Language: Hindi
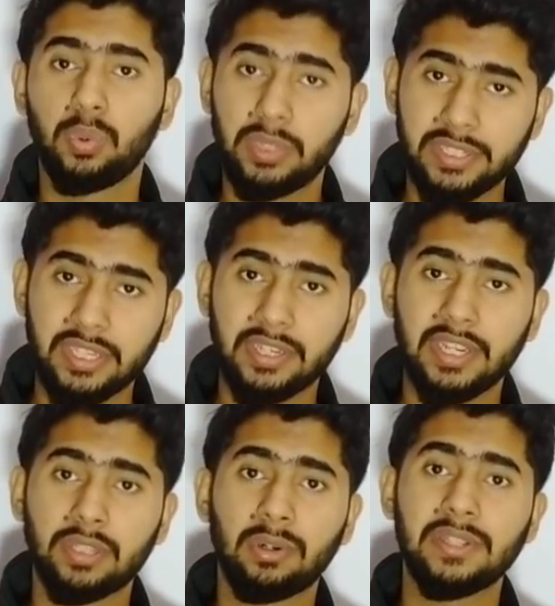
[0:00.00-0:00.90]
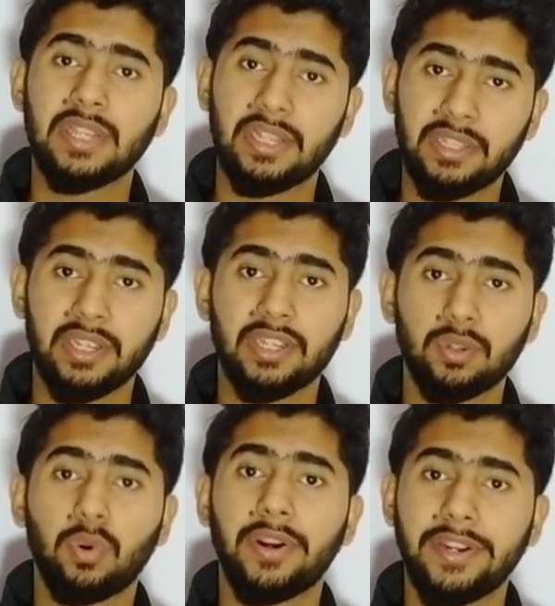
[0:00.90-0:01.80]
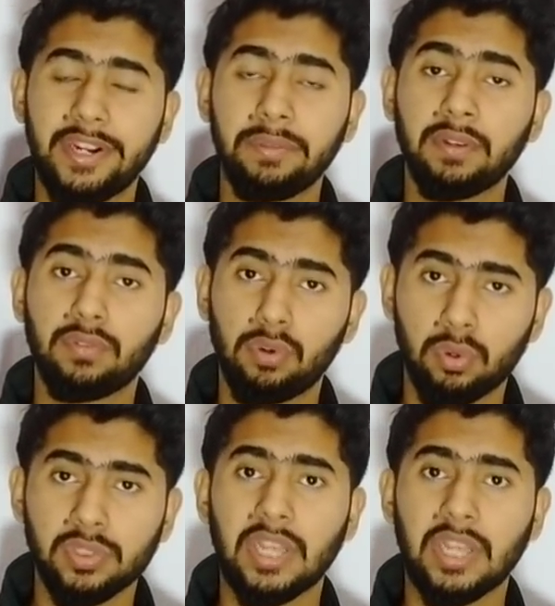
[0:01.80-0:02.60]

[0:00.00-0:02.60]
उनकी संख्या थोड़ी ज़्यादा है क्वान्टिटी में वो लोग